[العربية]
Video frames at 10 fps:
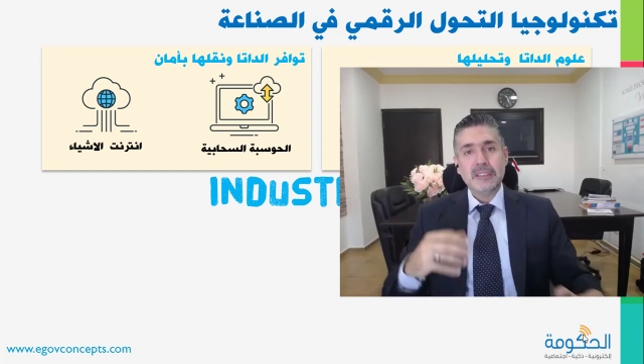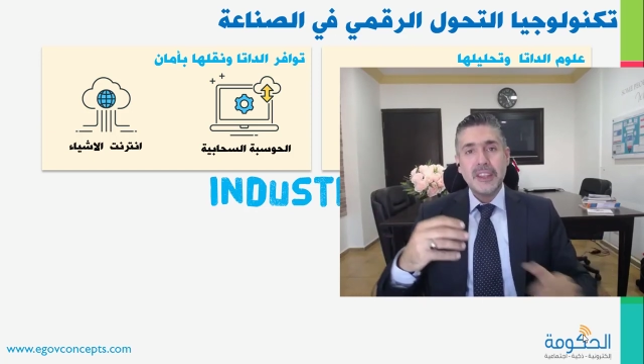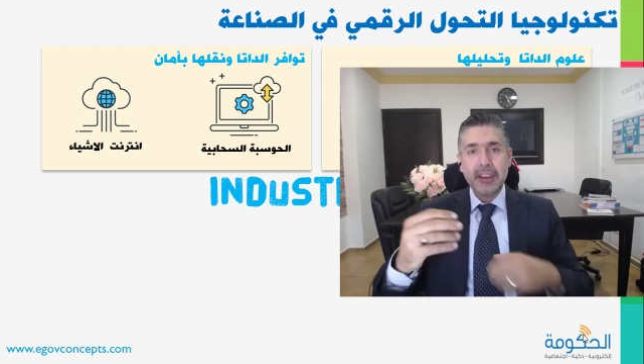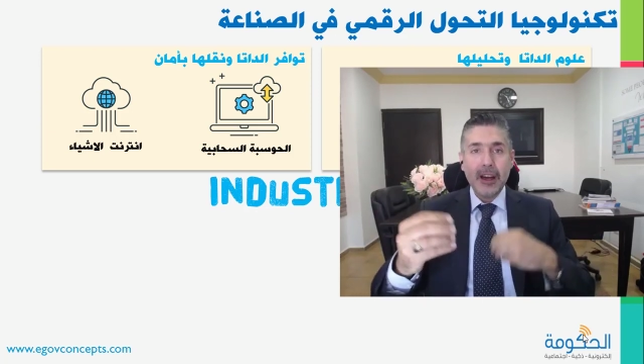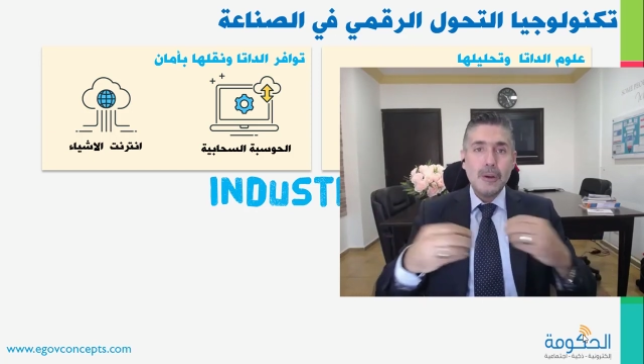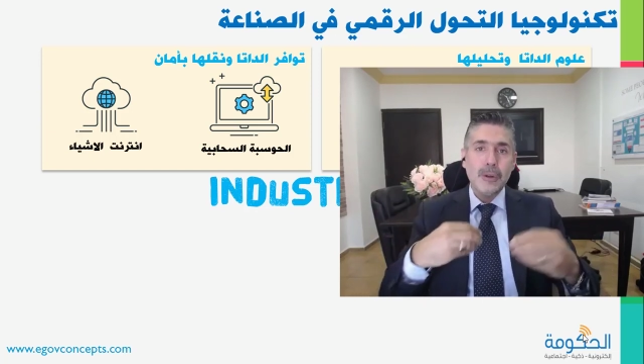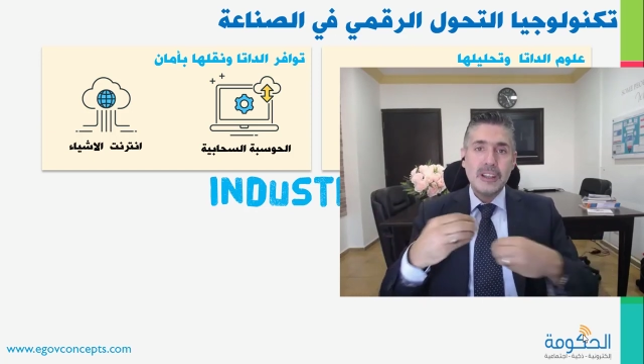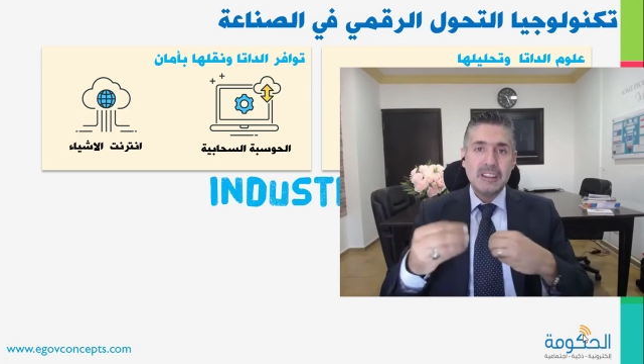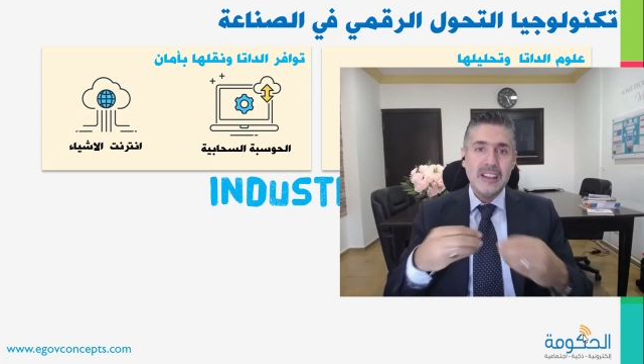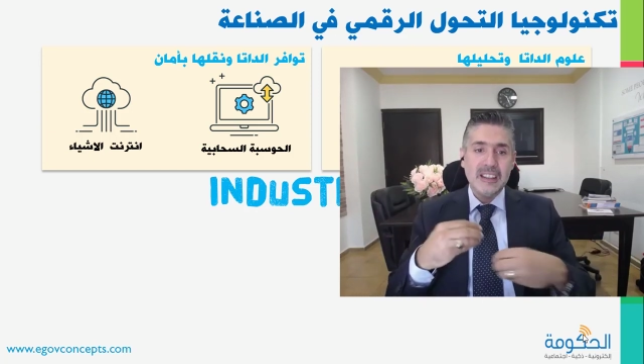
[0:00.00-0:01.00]
تناقل
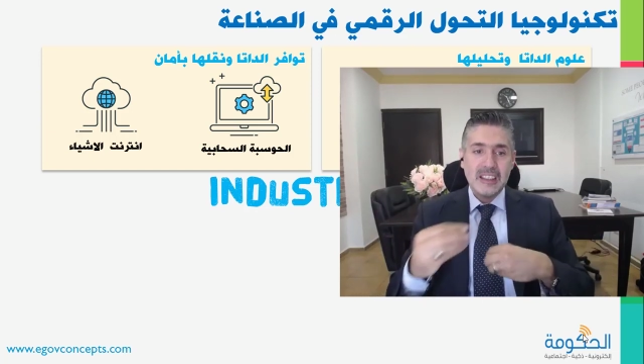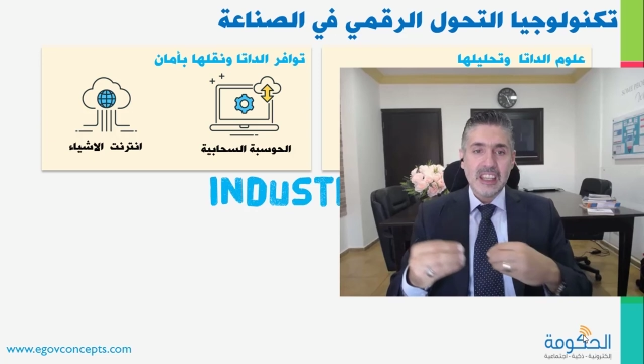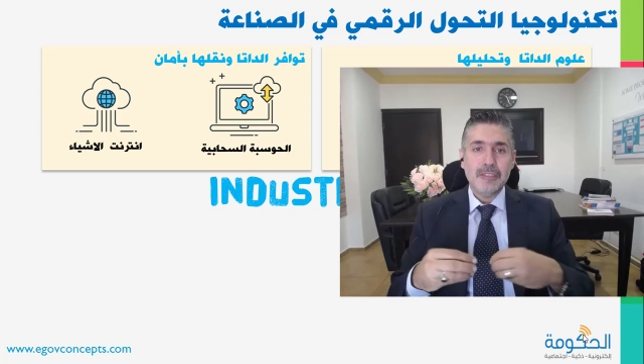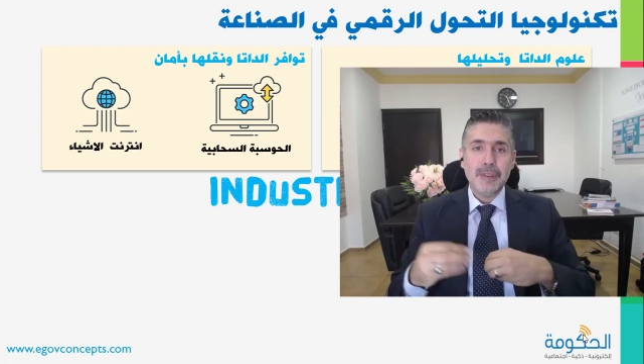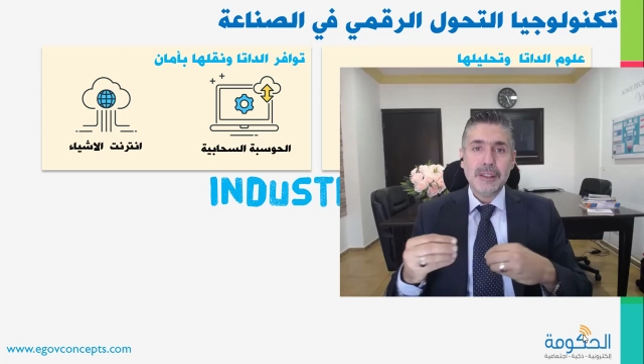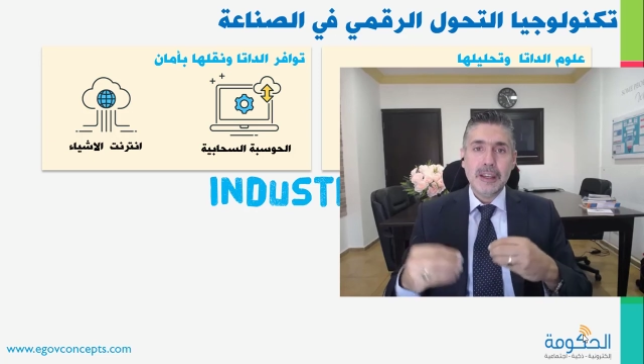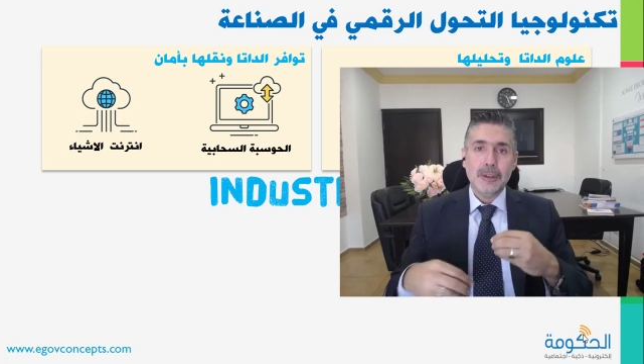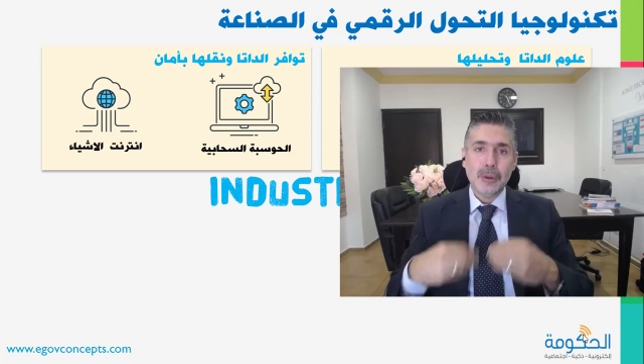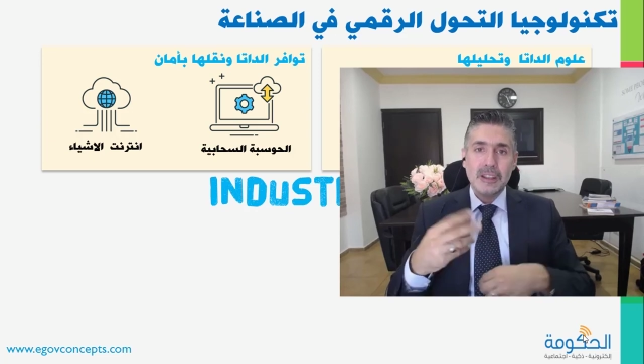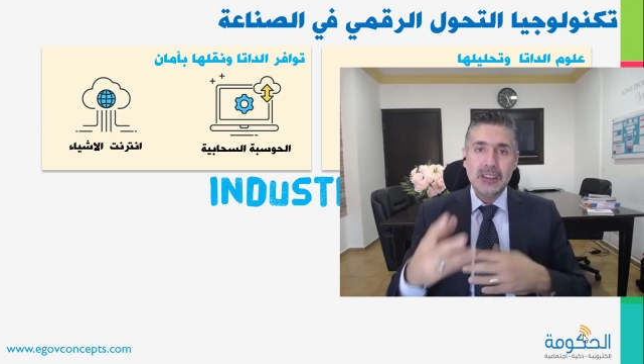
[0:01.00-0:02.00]
الداتا كيف بدي
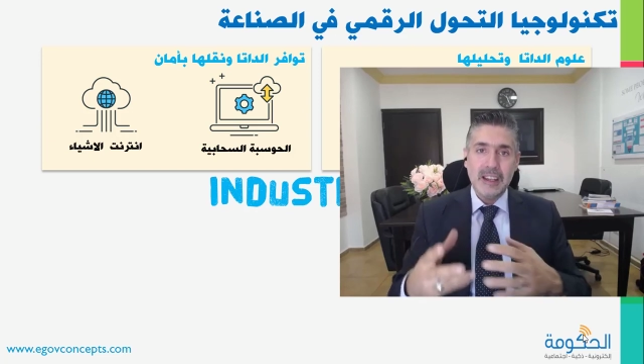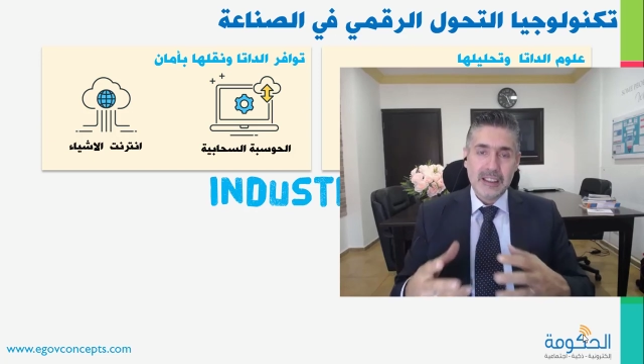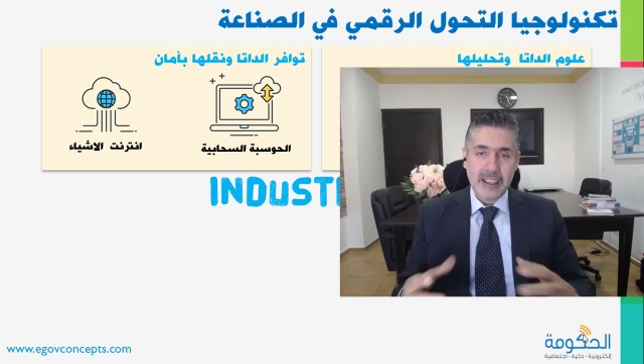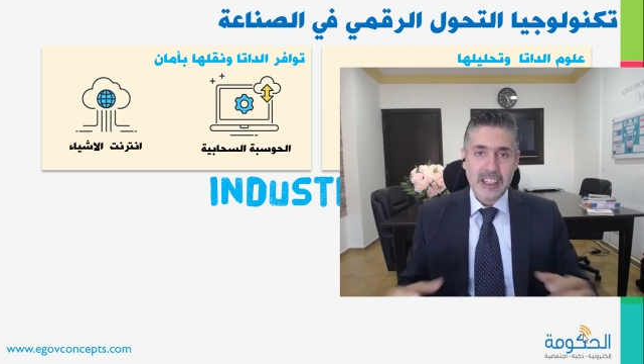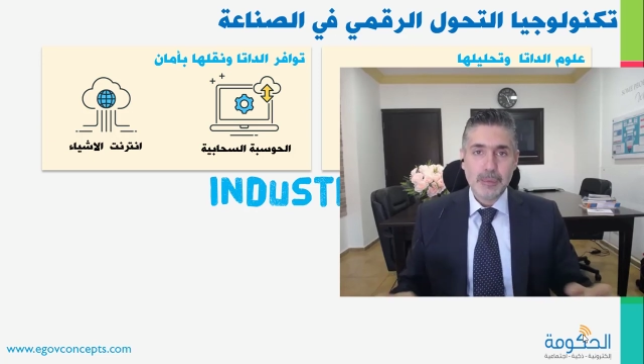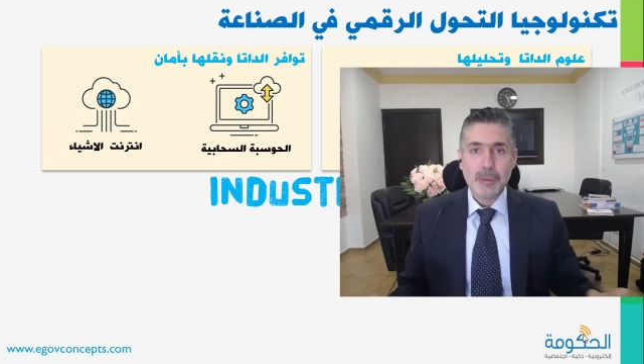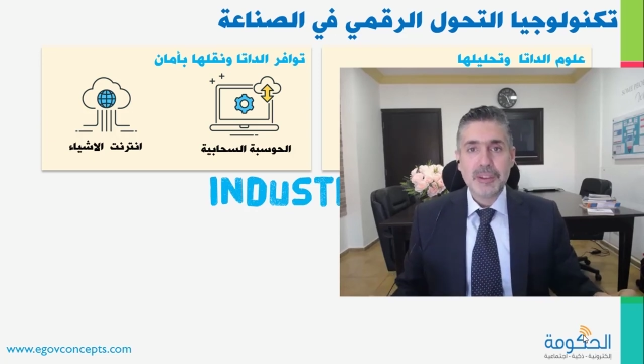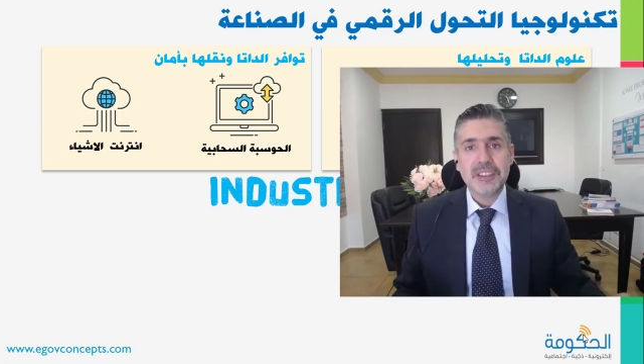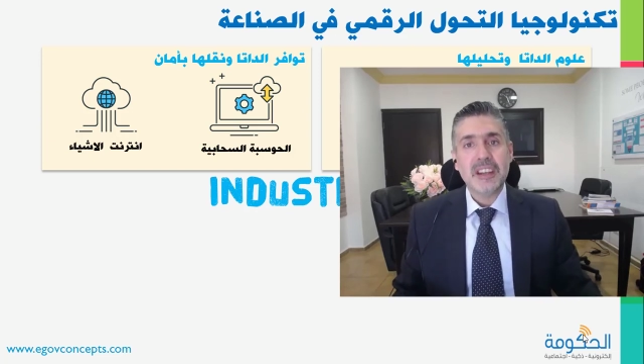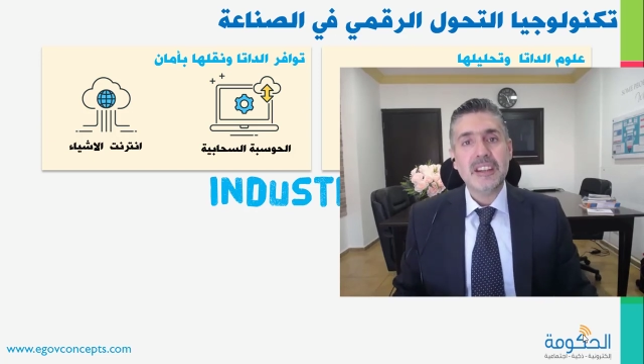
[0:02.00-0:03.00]
انقل الداتا يعني
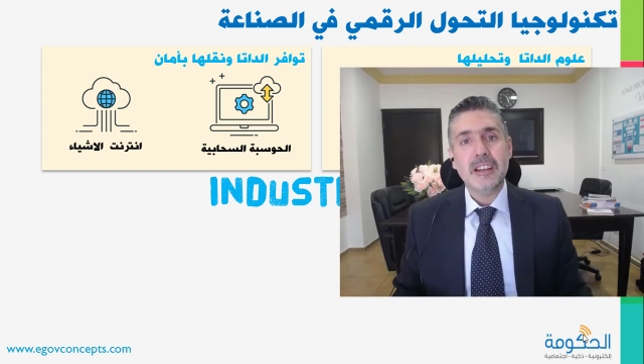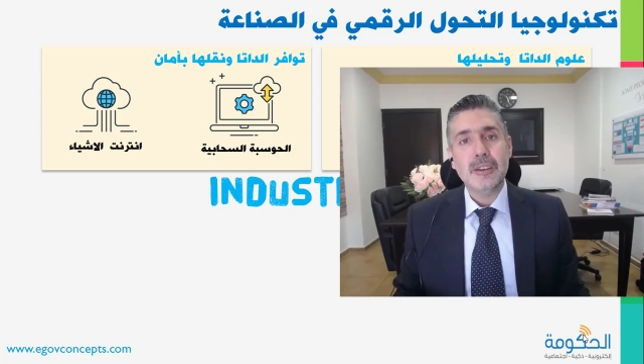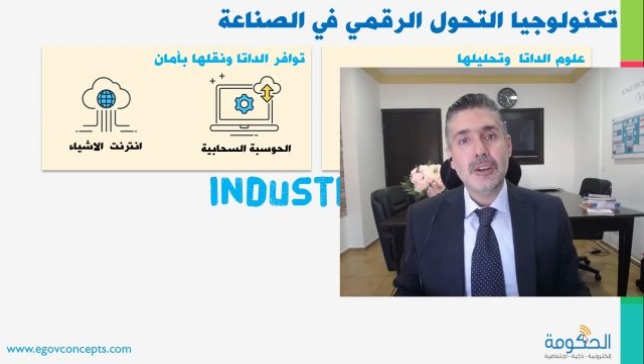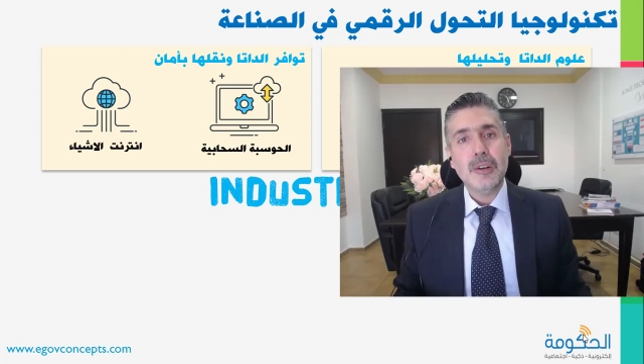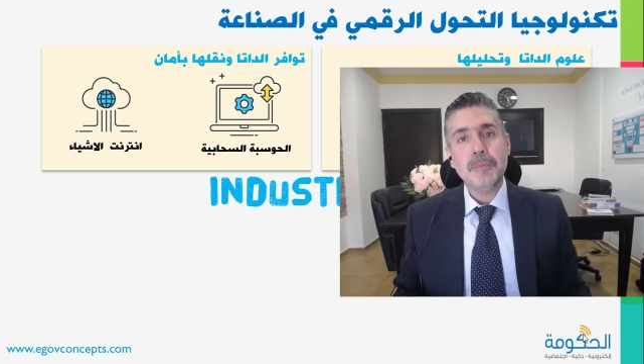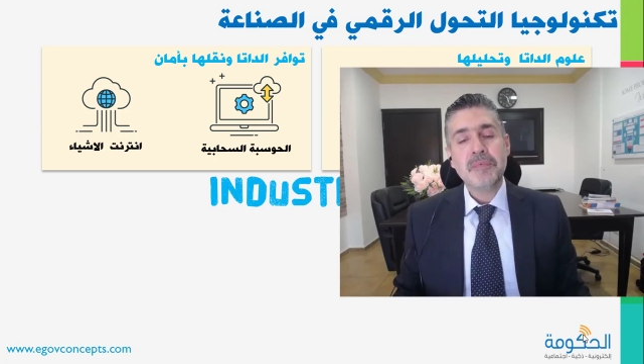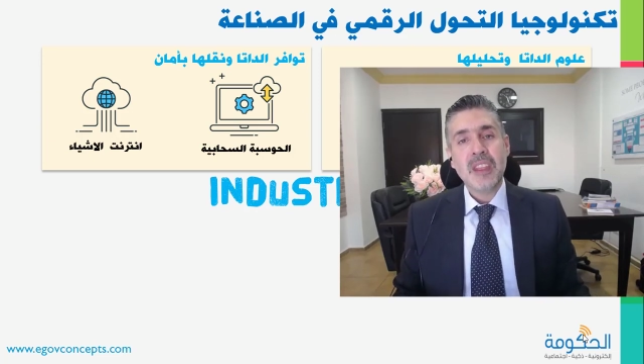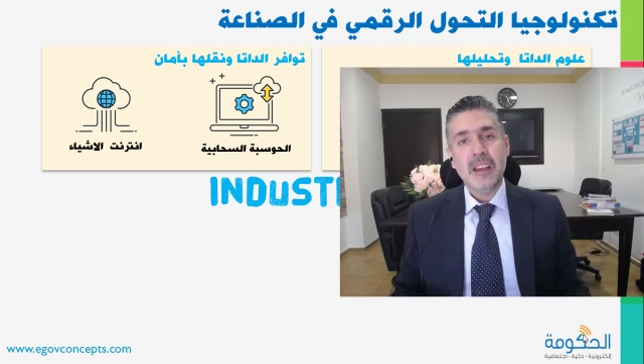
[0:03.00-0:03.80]
بالمصانع اليوم